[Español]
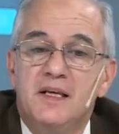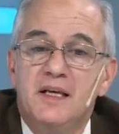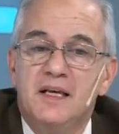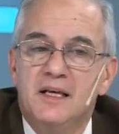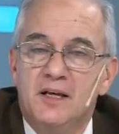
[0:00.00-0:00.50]

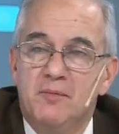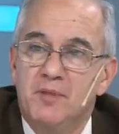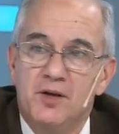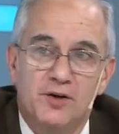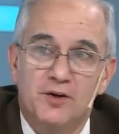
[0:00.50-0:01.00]
y
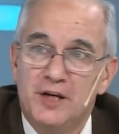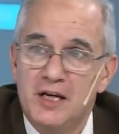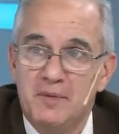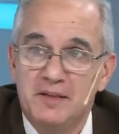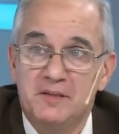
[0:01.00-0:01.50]
medio que no
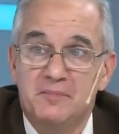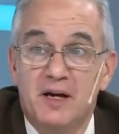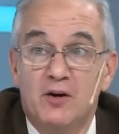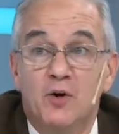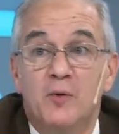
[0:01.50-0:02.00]
quería
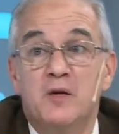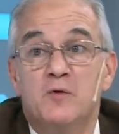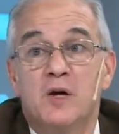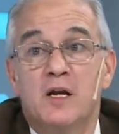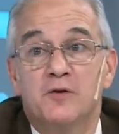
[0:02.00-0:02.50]
participar. Lo van a
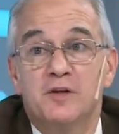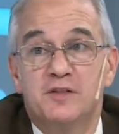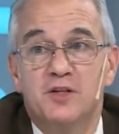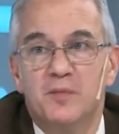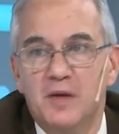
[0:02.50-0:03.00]
buscar cuando
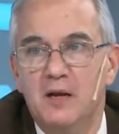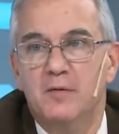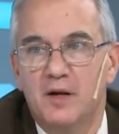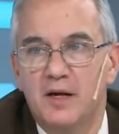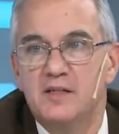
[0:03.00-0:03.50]
dicen, no, mira, el
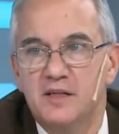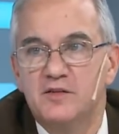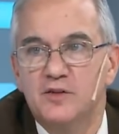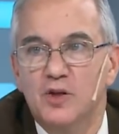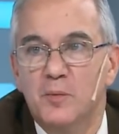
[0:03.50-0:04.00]
virrey ya ha
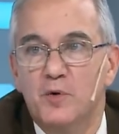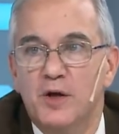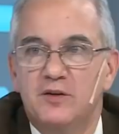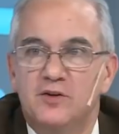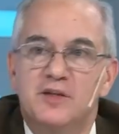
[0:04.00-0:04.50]
sido
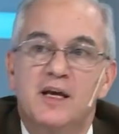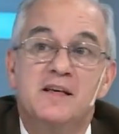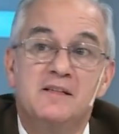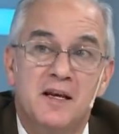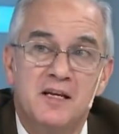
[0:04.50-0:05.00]
depuesto, y
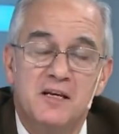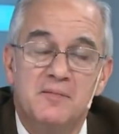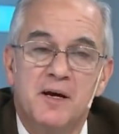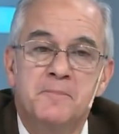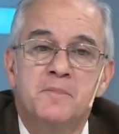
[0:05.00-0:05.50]
ahí se
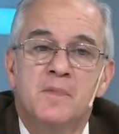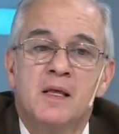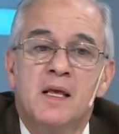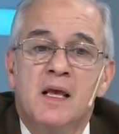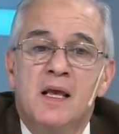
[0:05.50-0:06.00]
anima.
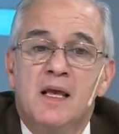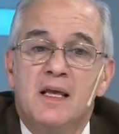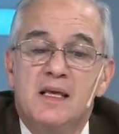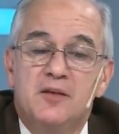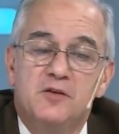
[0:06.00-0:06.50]

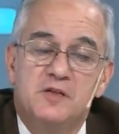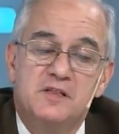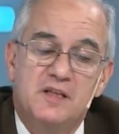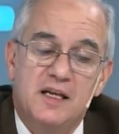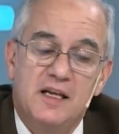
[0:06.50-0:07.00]
Y
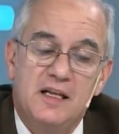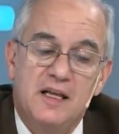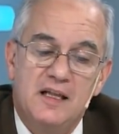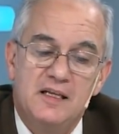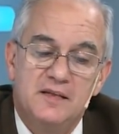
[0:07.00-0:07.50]
entonces el,
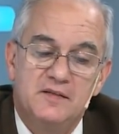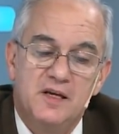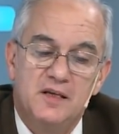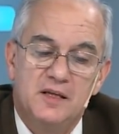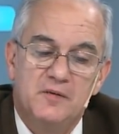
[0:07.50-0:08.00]
al día
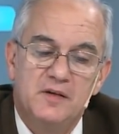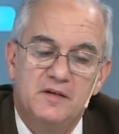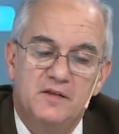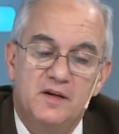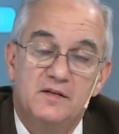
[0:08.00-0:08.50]
siguiente, el
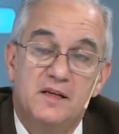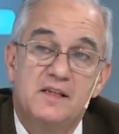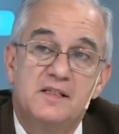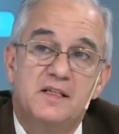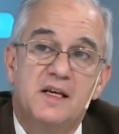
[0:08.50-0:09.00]
26,
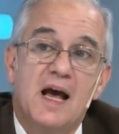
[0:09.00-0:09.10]
se